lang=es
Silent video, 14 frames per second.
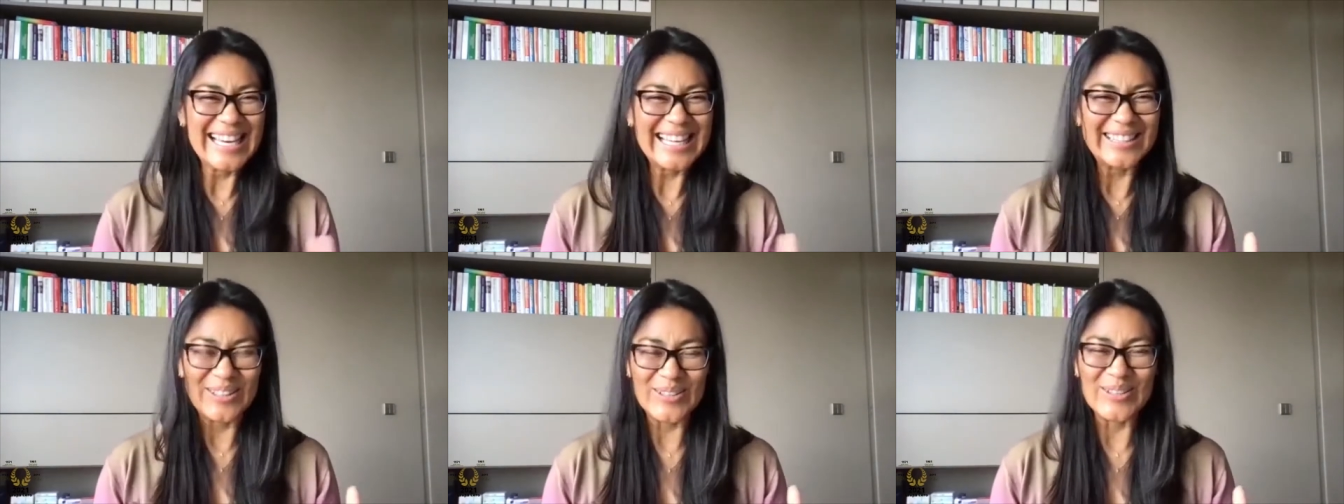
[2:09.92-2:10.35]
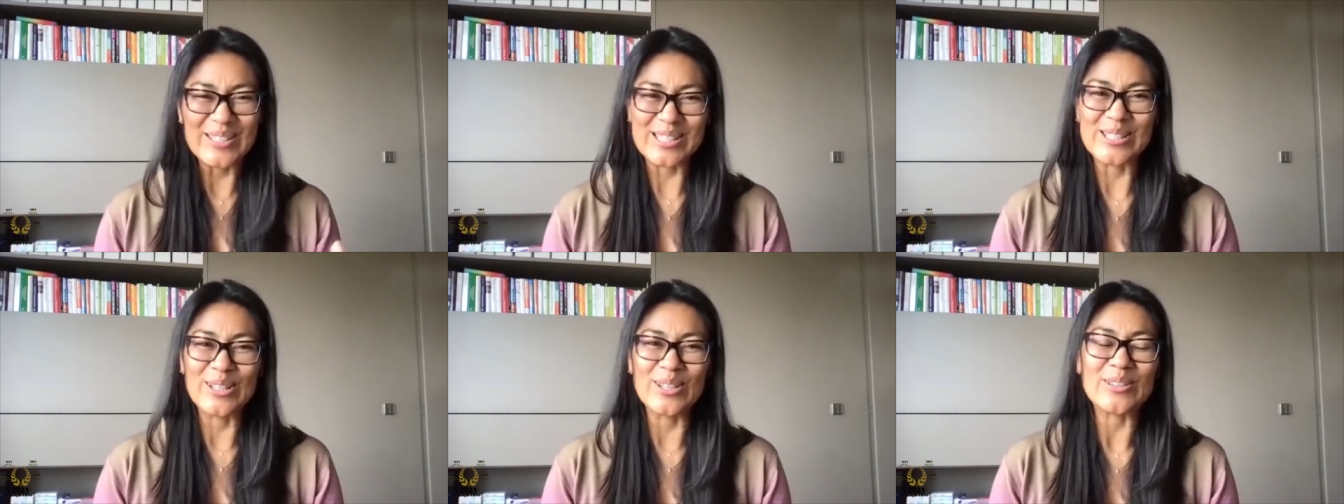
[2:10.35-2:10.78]
Todo
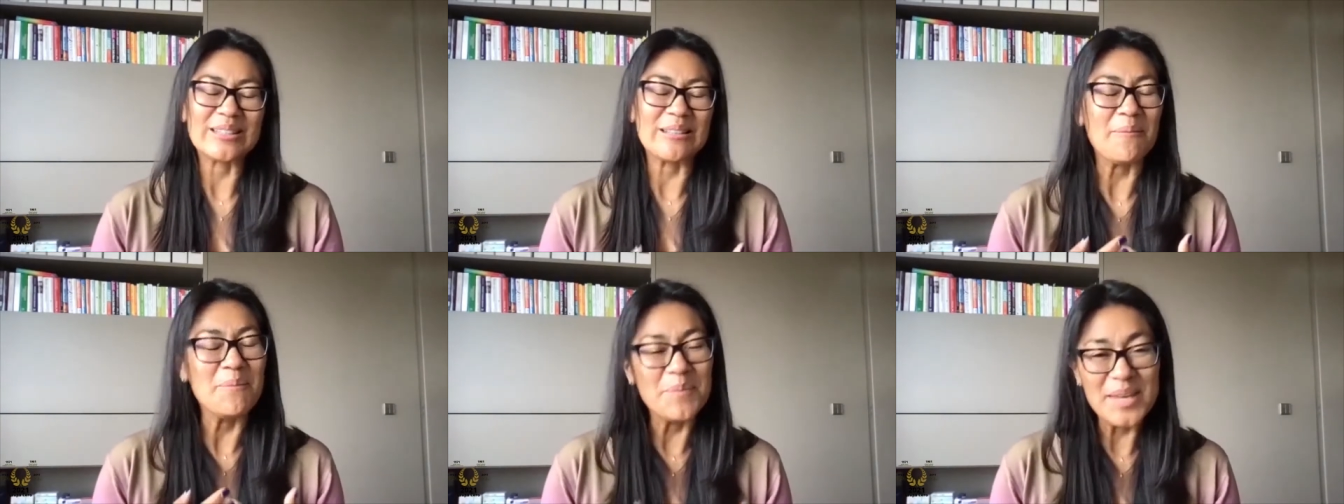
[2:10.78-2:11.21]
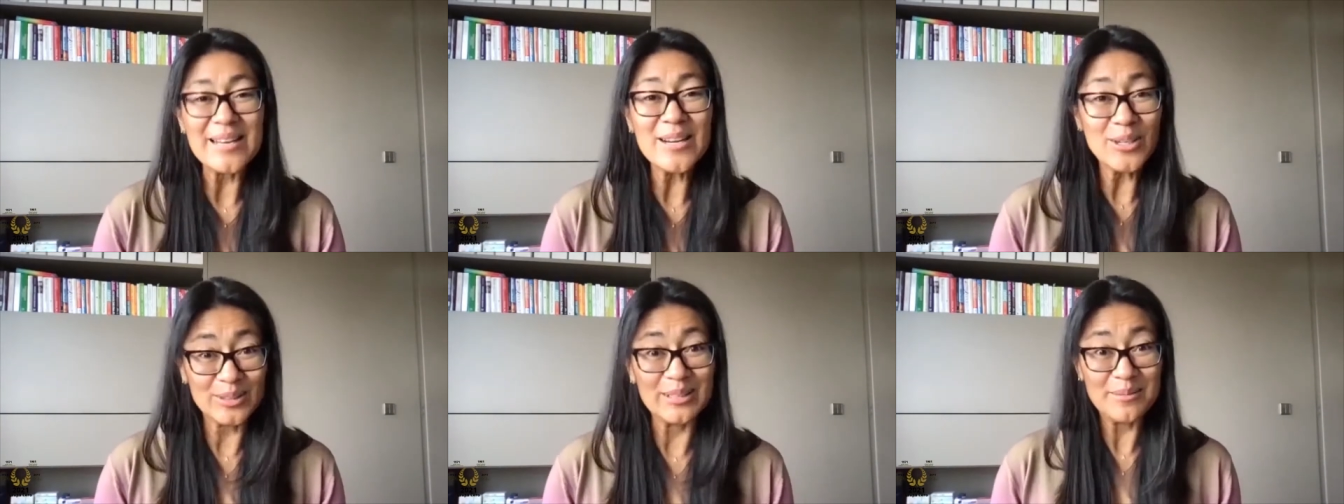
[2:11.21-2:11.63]
esto también
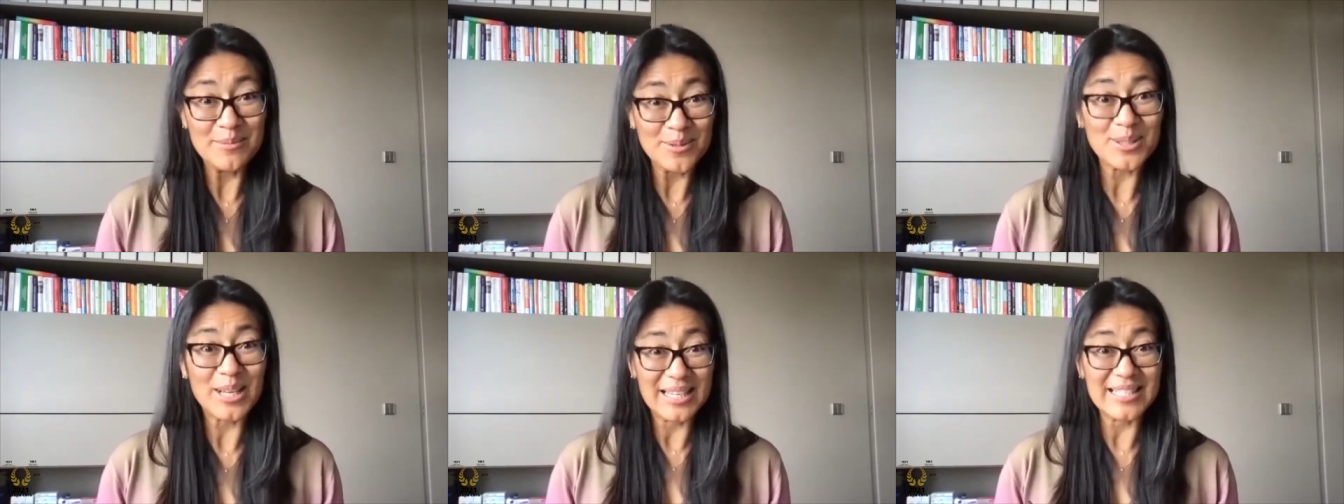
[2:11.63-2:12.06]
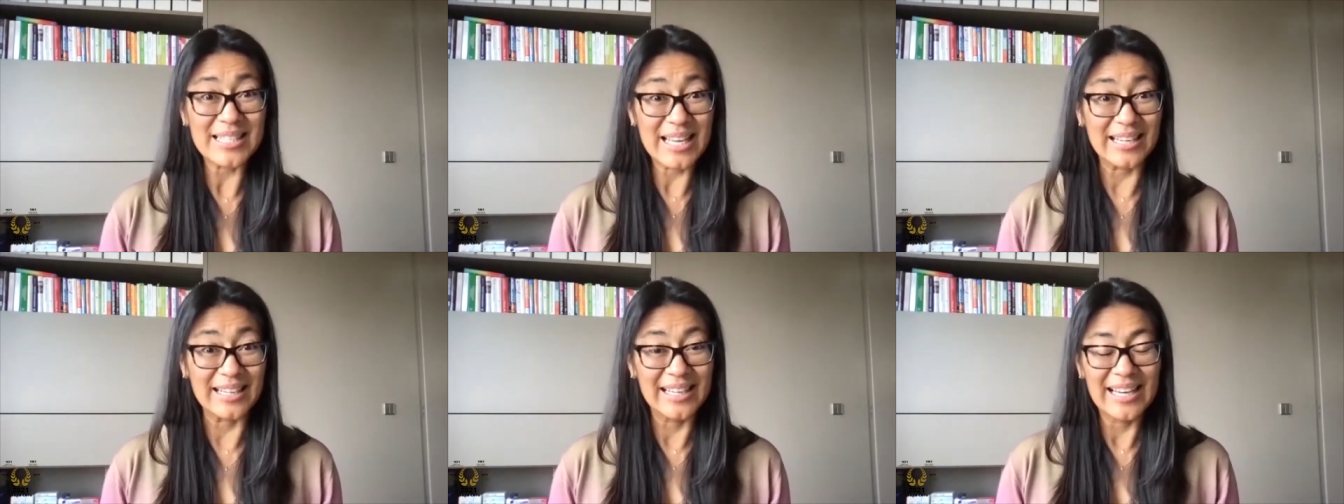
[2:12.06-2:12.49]
lo tenemos que
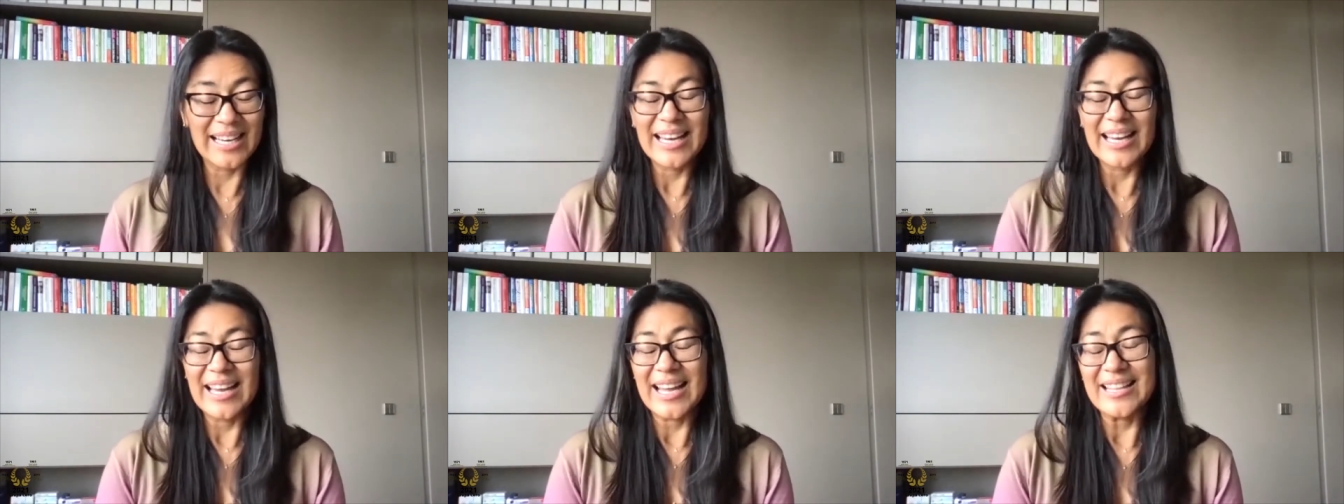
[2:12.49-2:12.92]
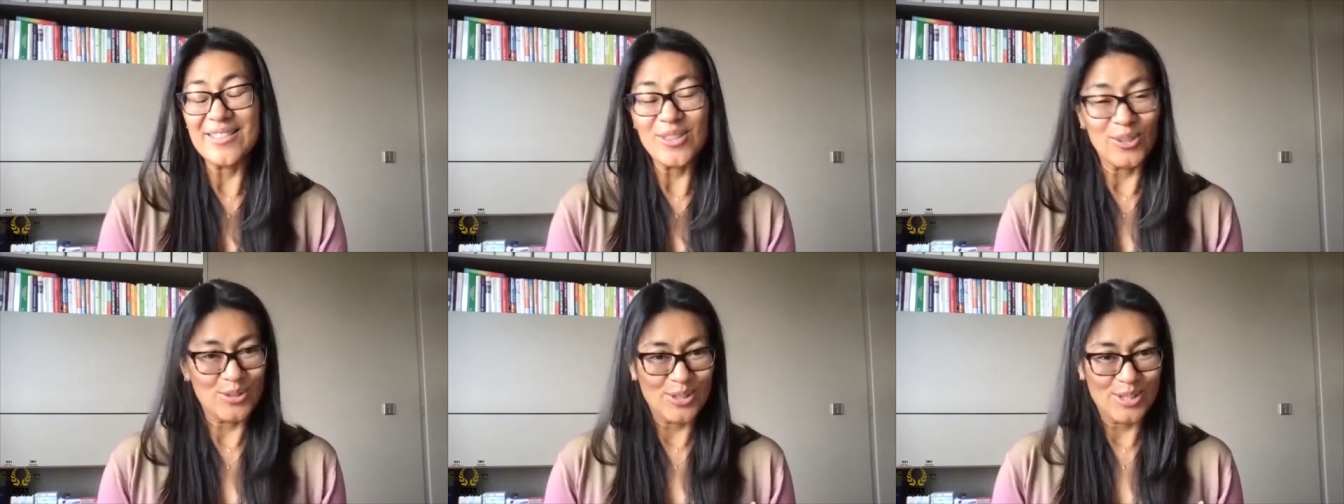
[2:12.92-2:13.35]
hacer
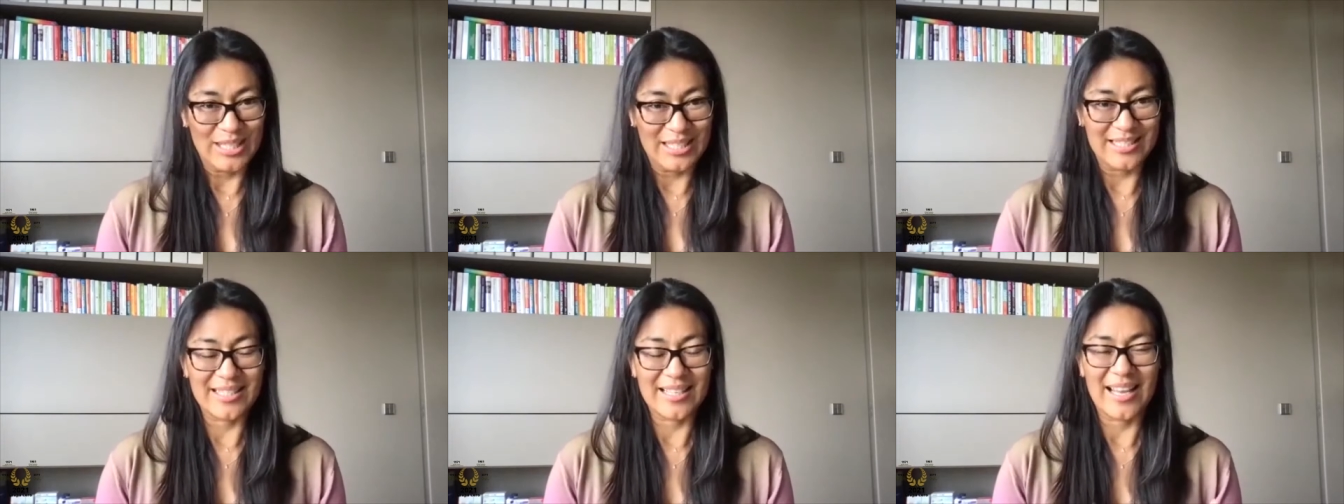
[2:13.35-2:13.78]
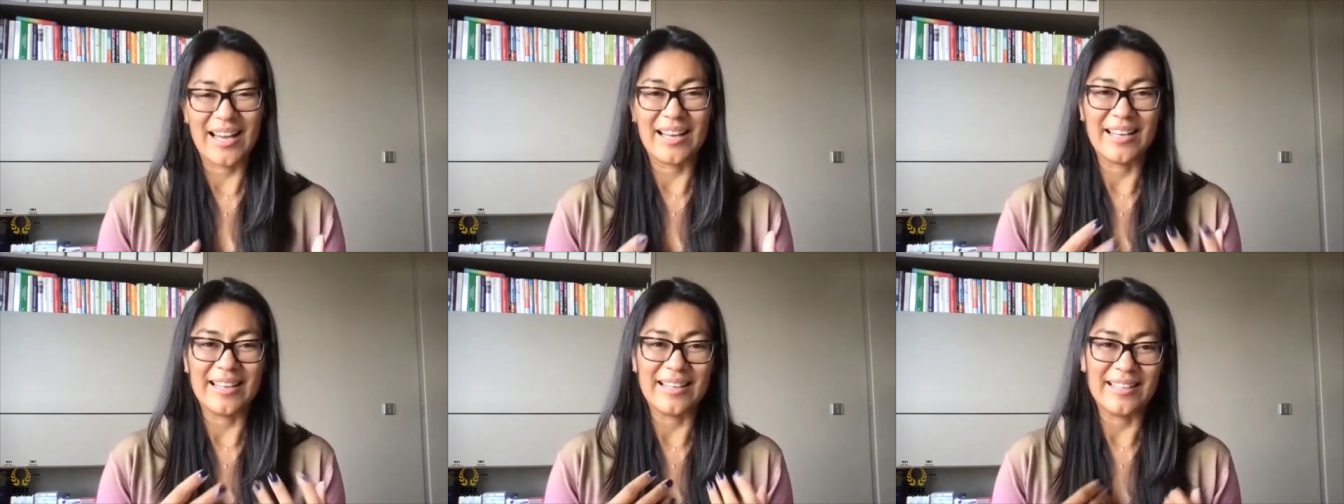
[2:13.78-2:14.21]
entonces,
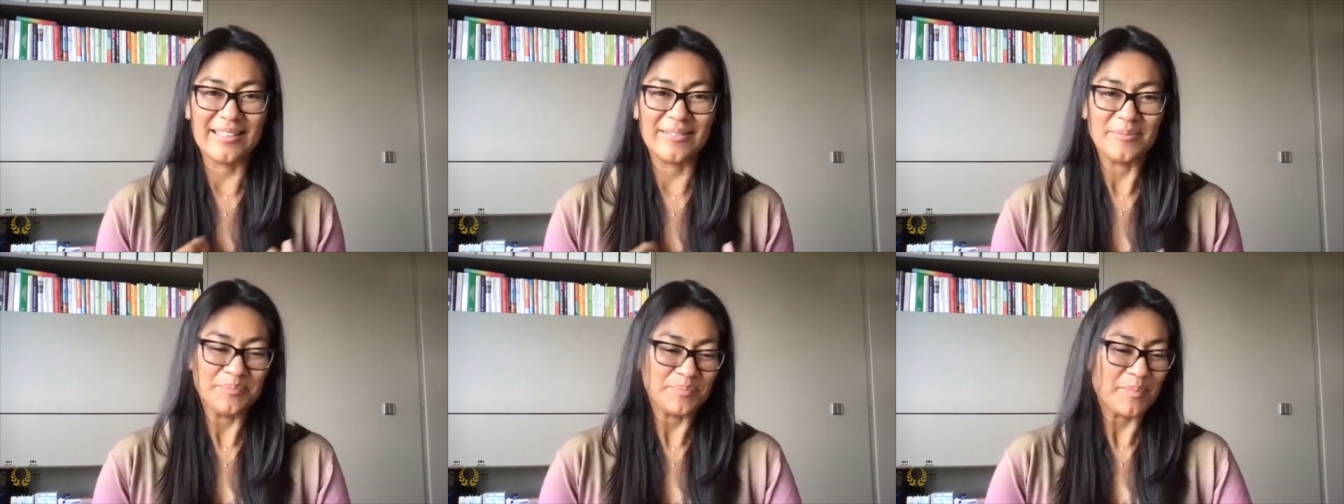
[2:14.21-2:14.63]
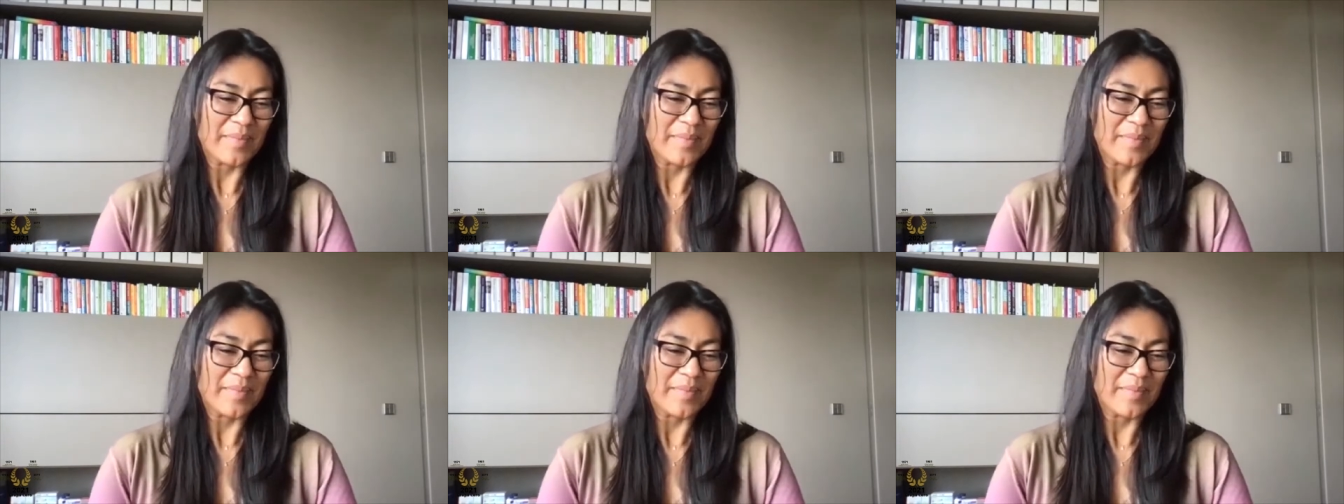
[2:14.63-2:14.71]
ah,